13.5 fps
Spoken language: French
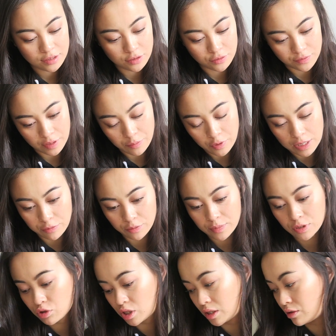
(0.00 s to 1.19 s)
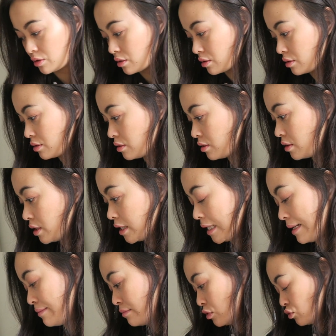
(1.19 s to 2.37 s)
ça sent vraiment l'amande parce que j'adore euh,
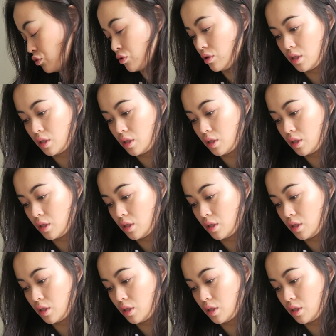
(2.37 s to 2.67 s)
l'amande.